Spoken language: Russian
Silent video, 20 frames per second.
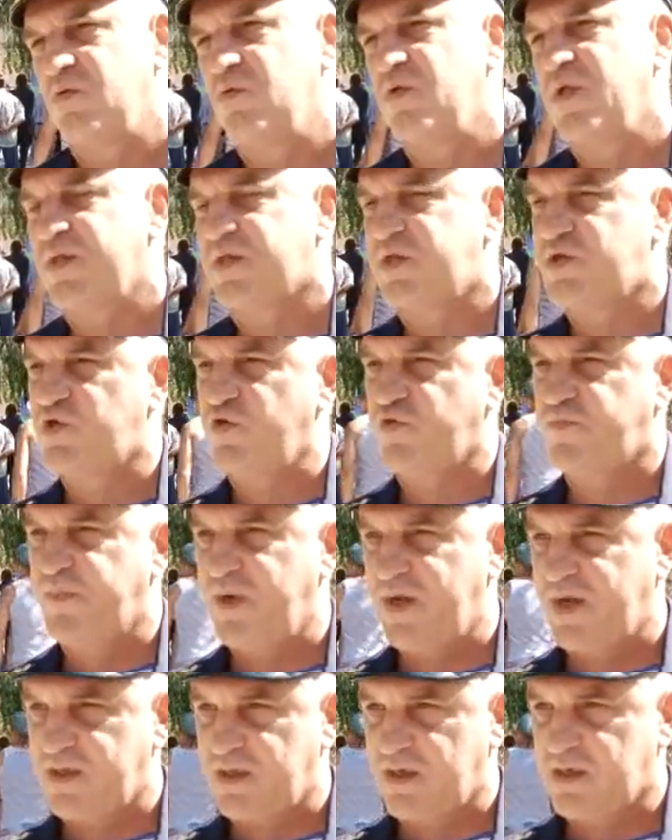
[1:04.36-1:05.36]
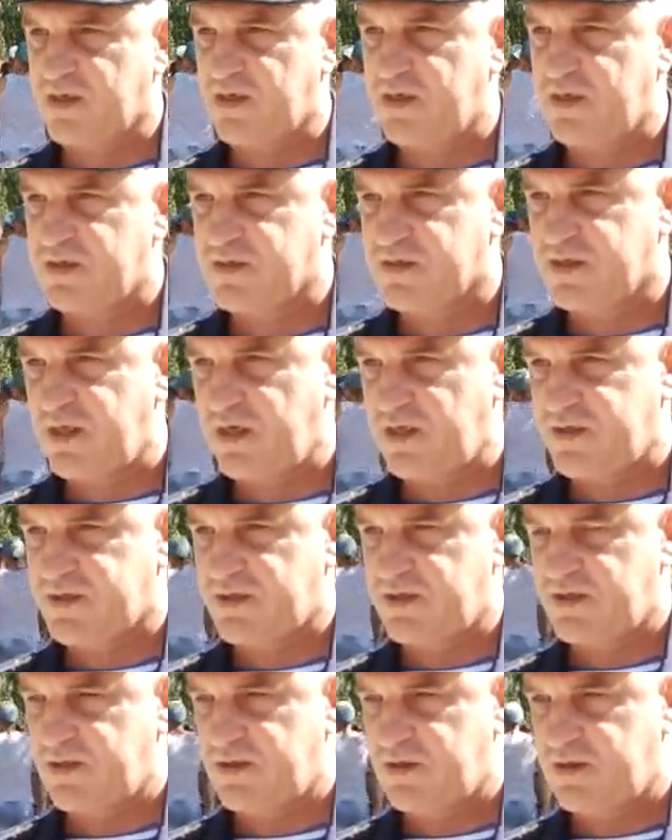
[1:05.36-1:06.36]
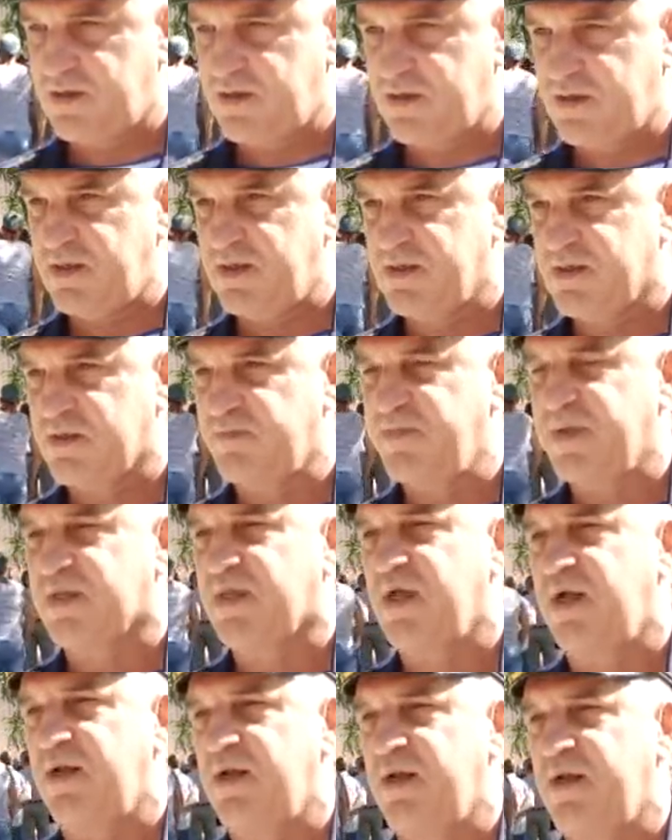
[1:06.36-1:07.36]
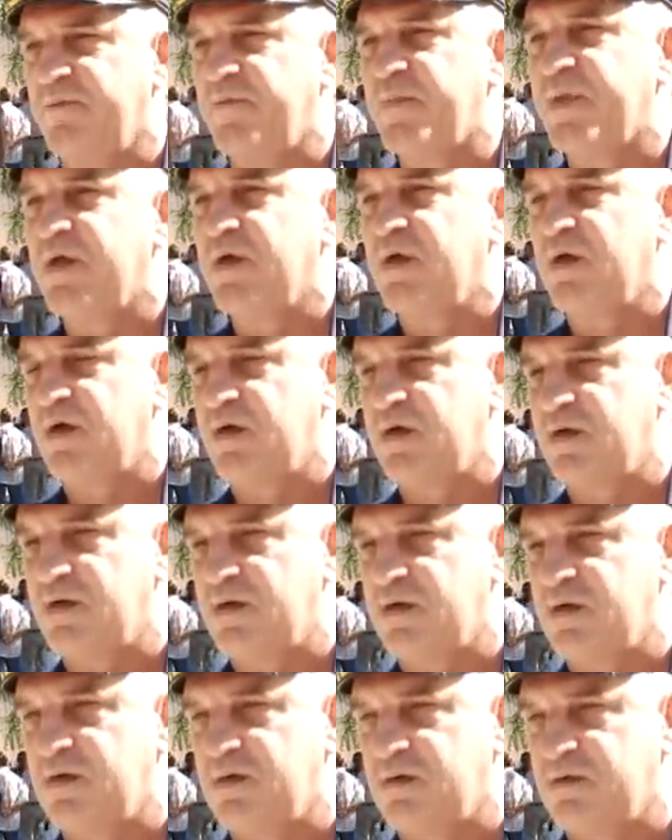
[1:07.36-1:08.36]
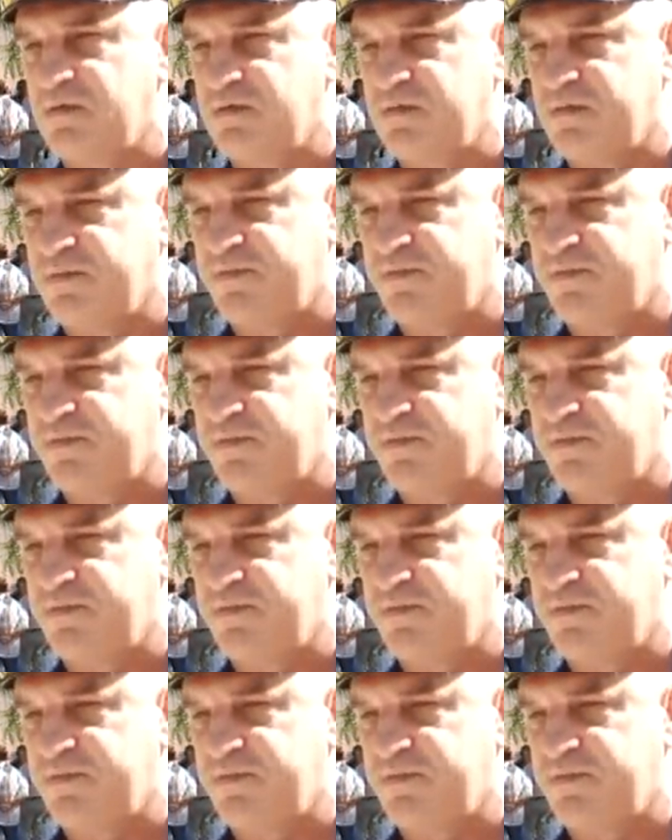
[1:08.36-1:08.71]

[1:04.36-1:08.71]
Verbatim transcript: У нас еще в планах сделать э, из металла э,